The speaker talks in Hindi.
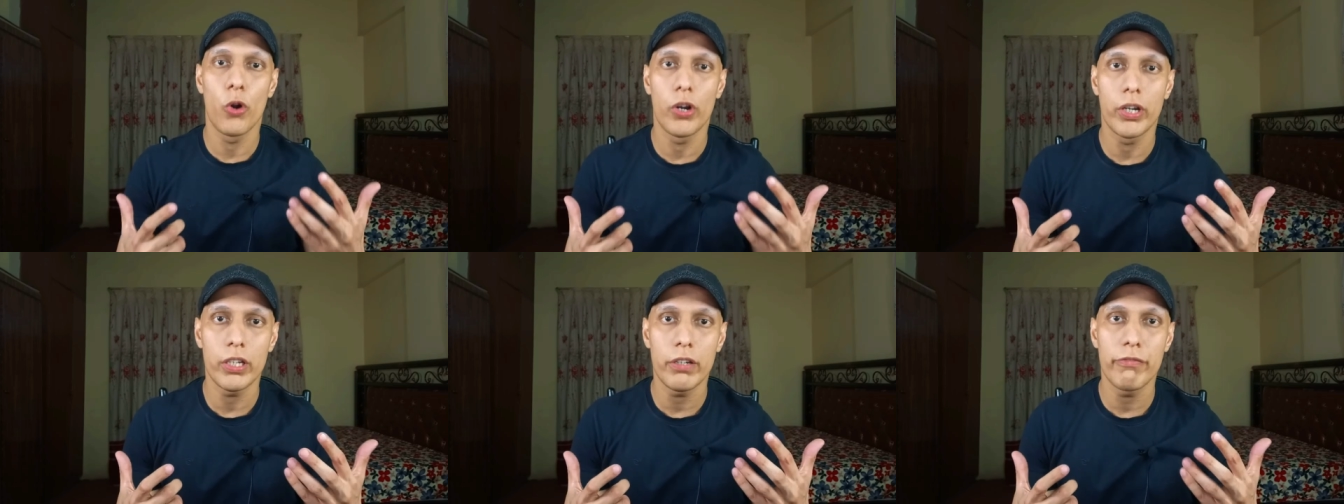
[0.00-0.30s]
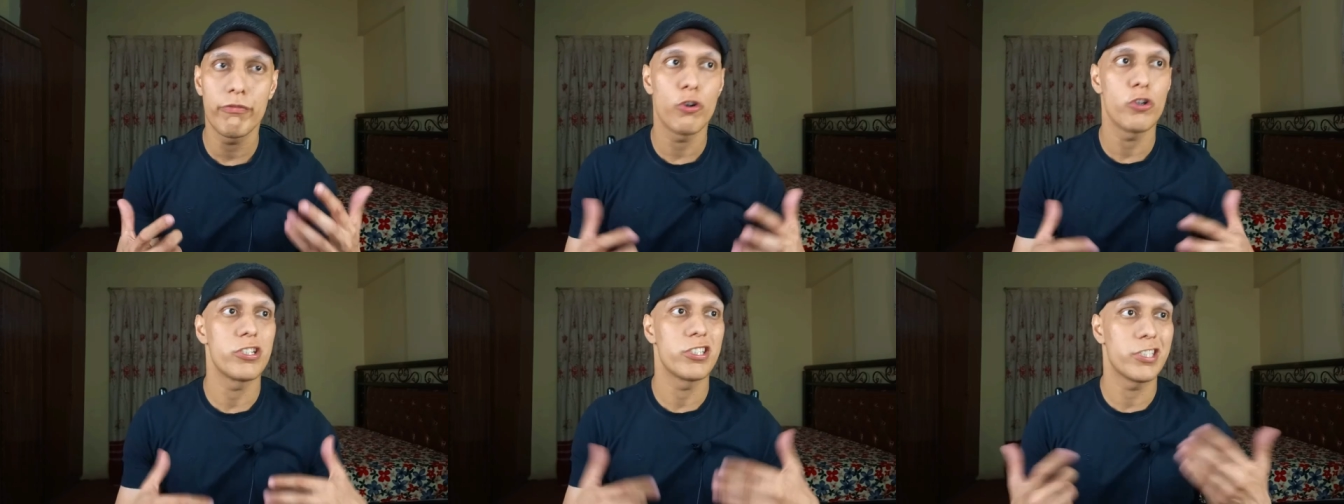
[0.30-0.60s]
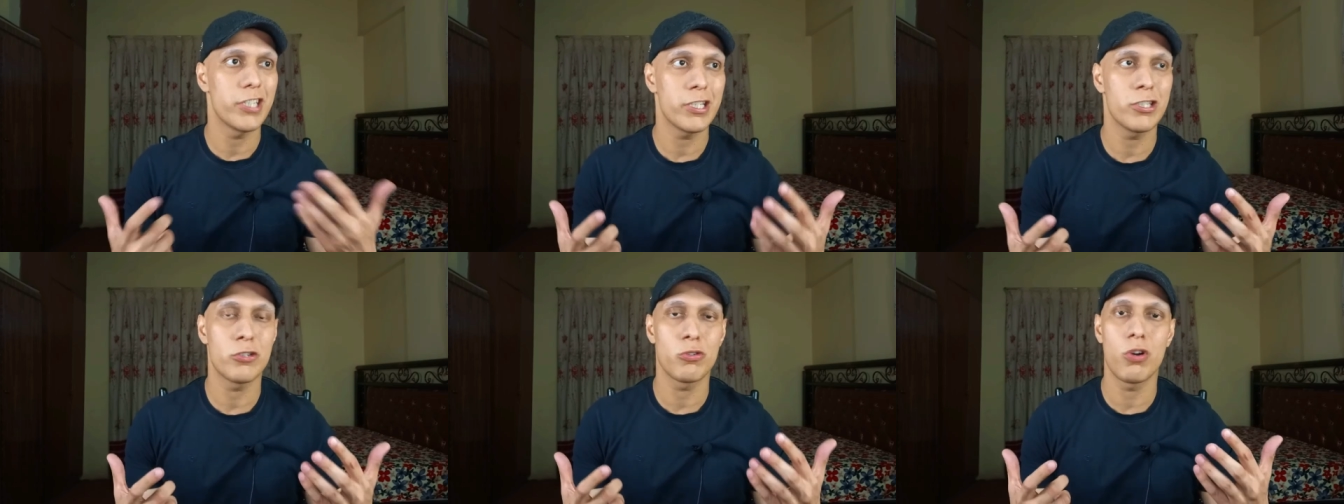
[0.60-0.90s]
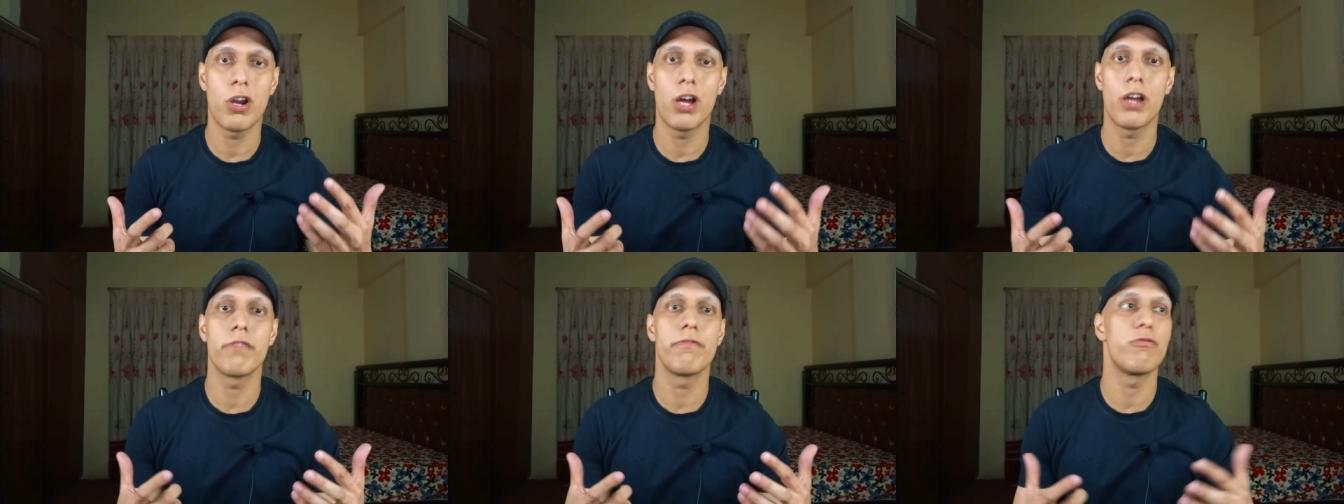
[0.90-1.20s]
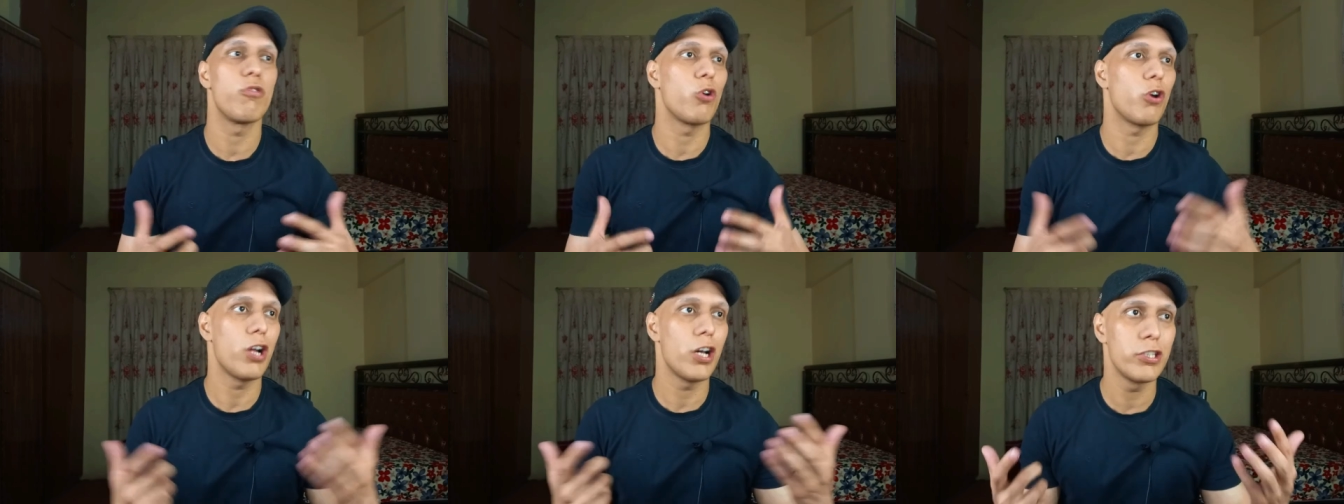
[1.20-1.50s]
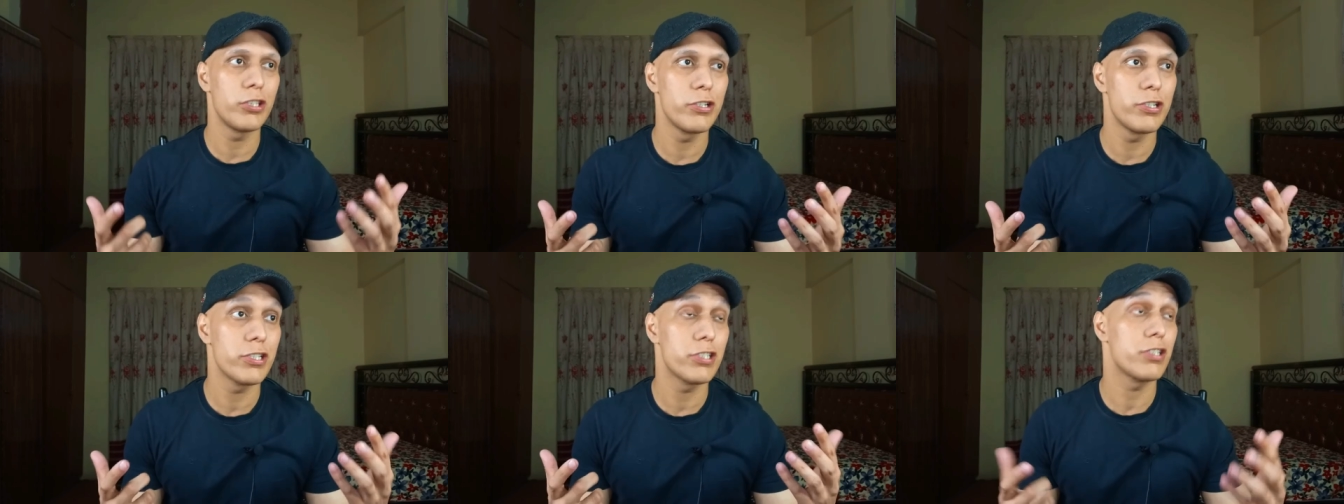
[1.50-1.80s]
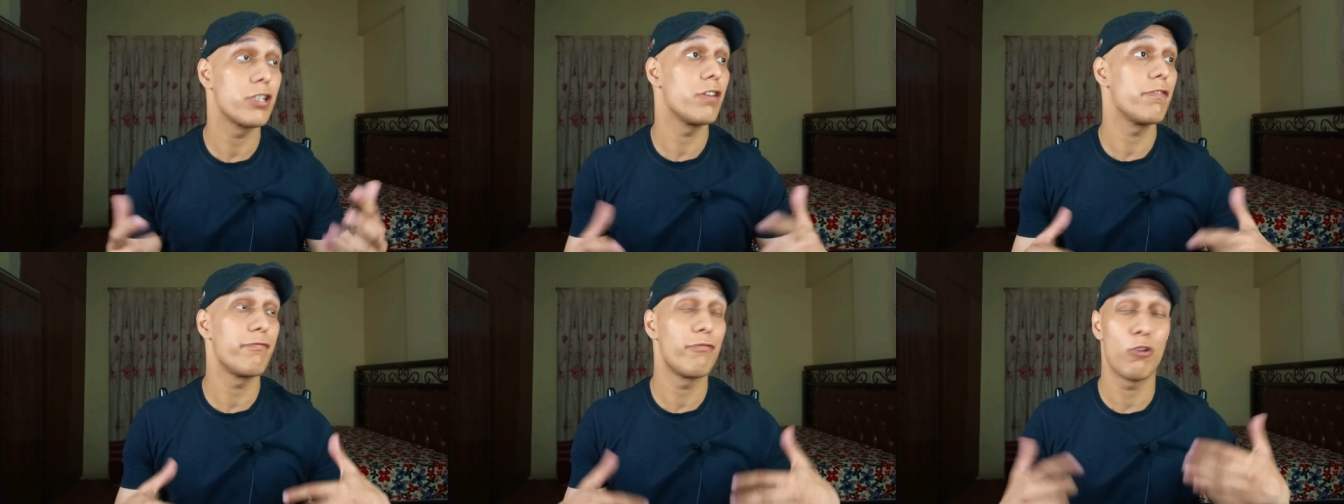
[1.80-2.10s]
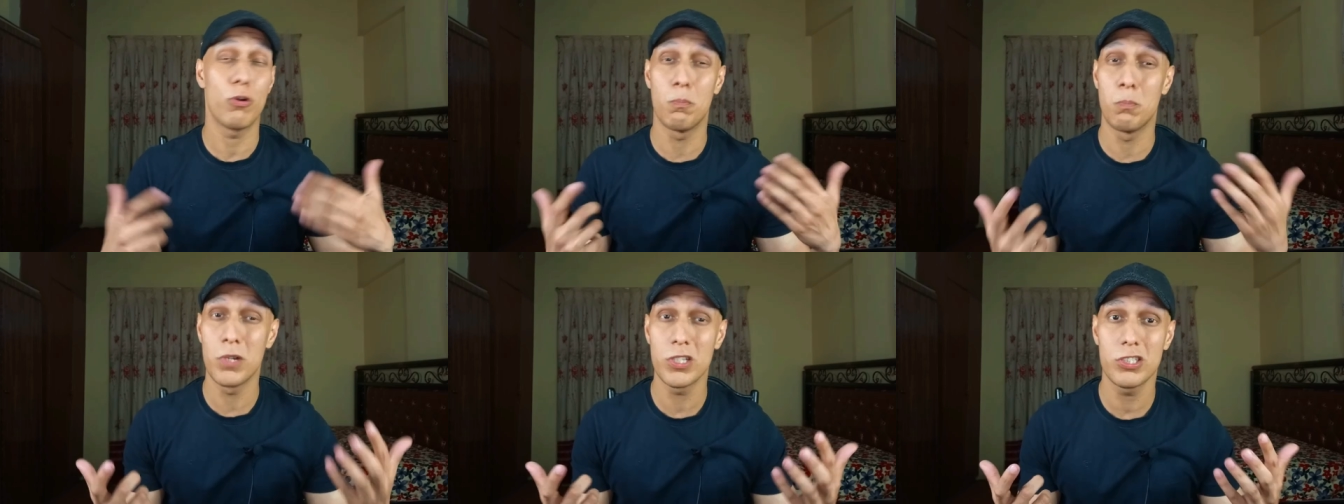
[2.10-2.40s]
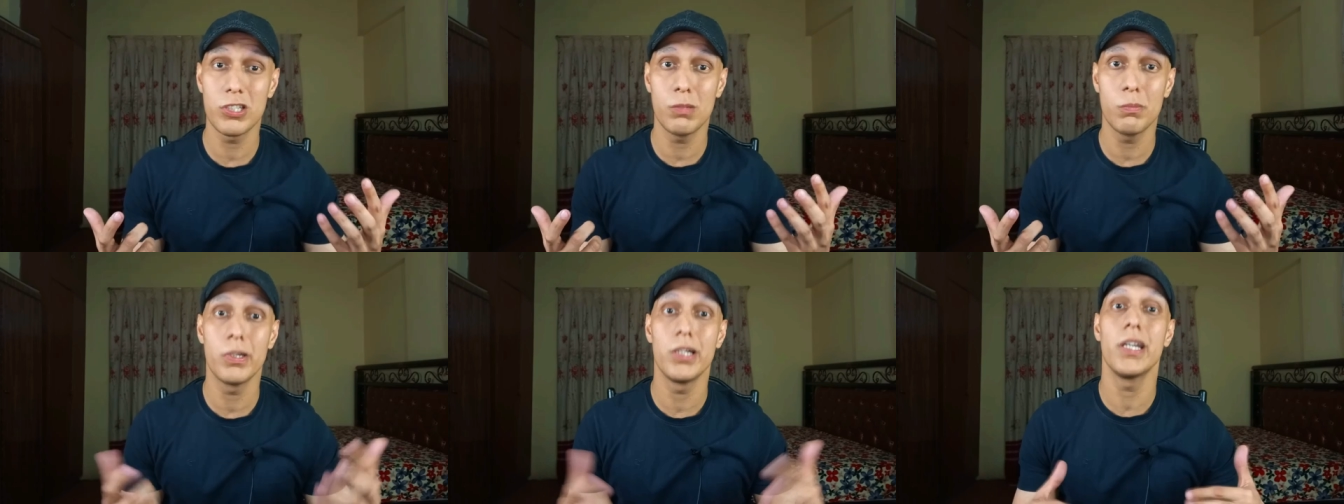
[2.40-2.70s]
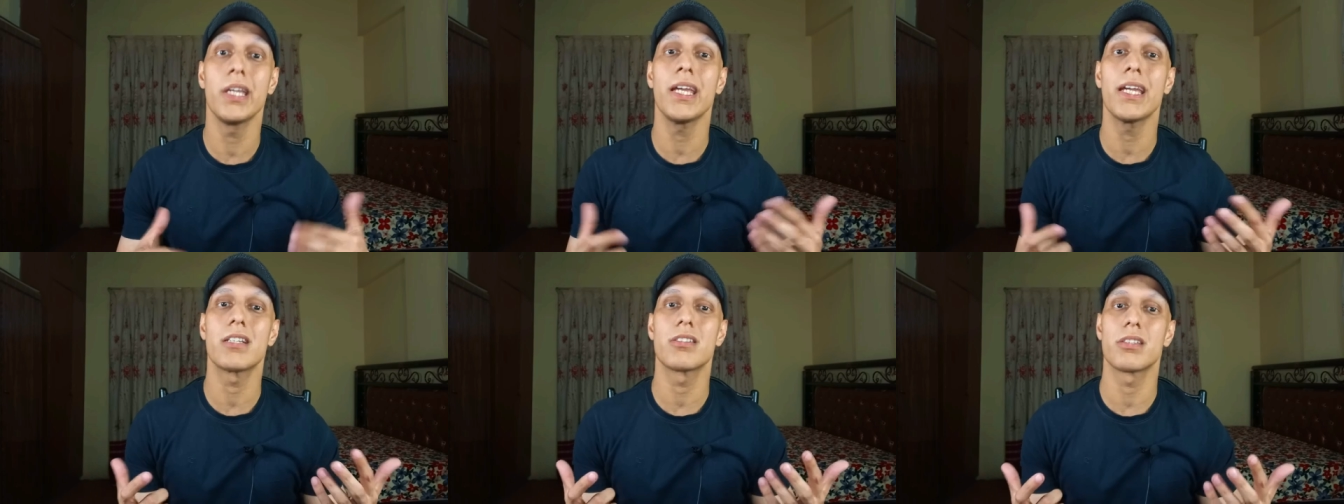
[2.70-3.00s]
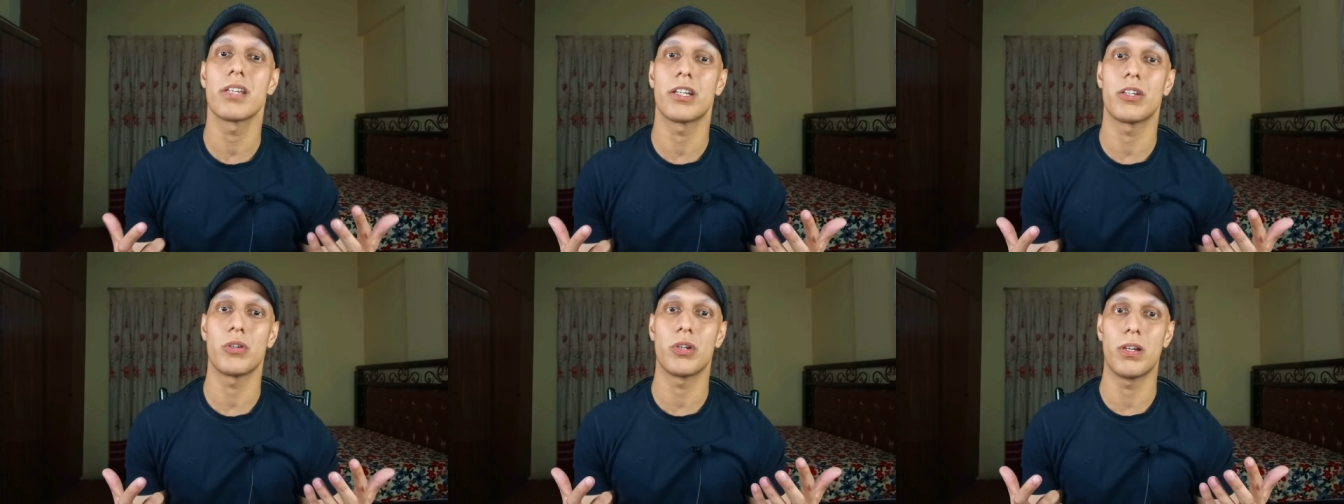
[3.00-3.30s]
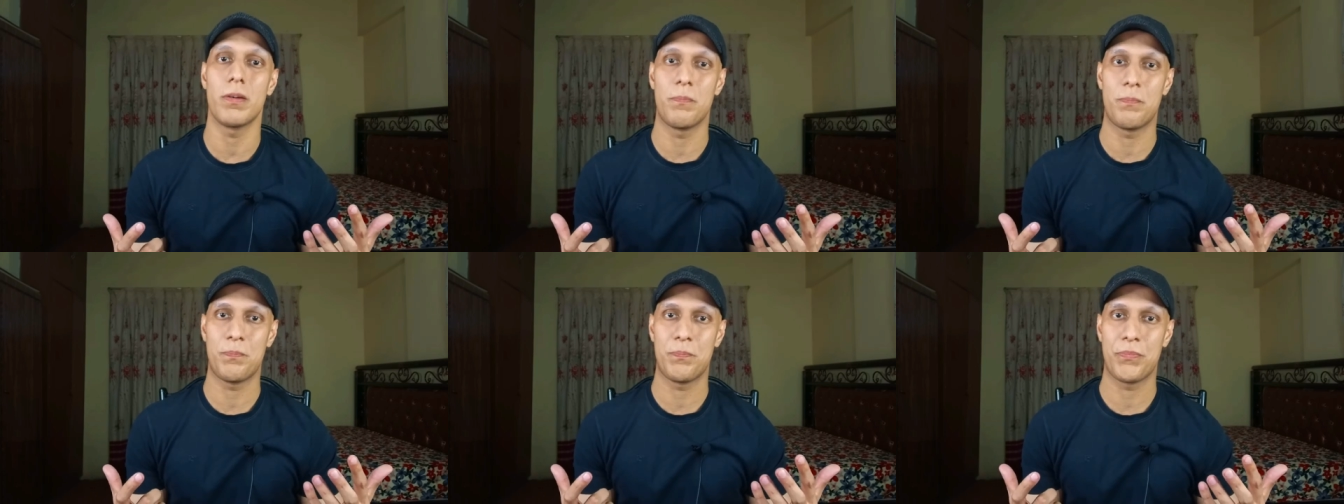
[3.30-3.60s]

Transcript: बॉडी फॉर सेक्स ड्राइव फॉर अदर स्टफ फॉर मसल बिल्डिंग एक्सेट्रा